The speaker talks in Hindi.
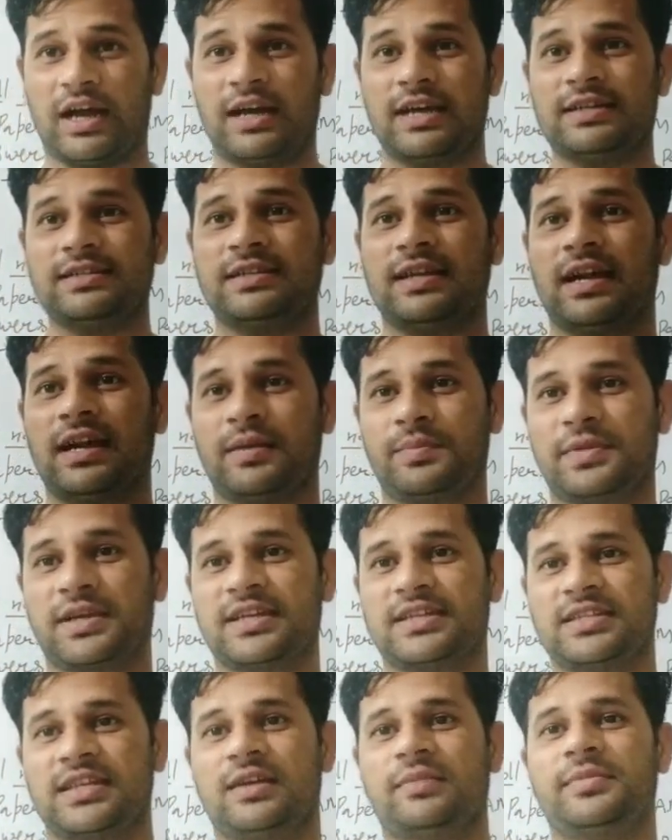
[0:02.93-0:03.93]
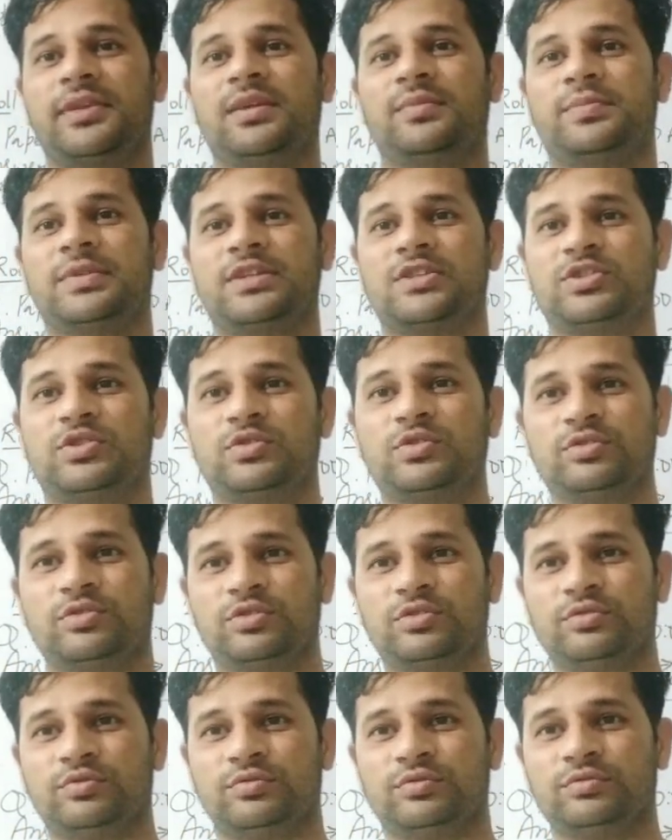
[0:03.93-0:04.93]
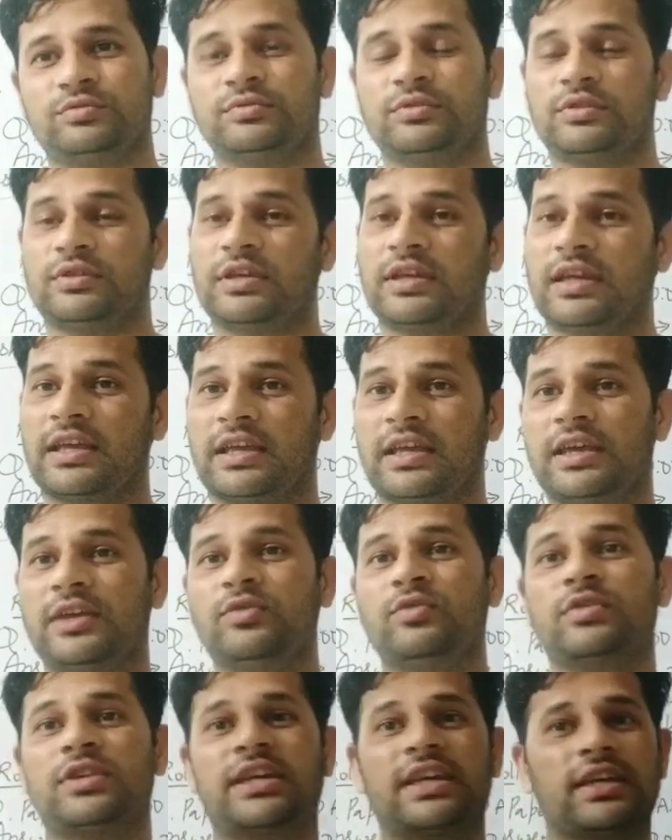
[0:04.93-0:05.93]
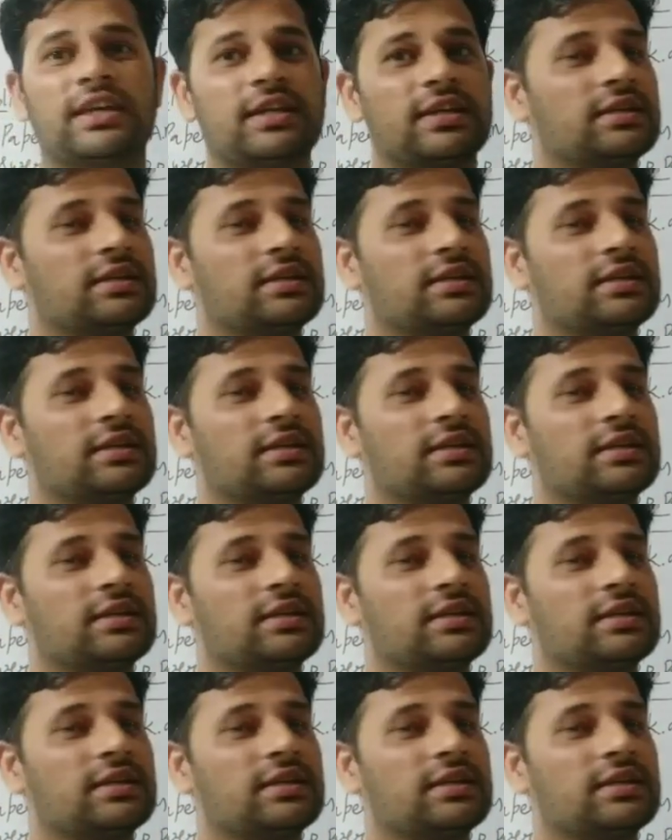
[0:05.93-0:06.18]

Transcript: आज आपके सामने प्रस्तुत हूं केयू के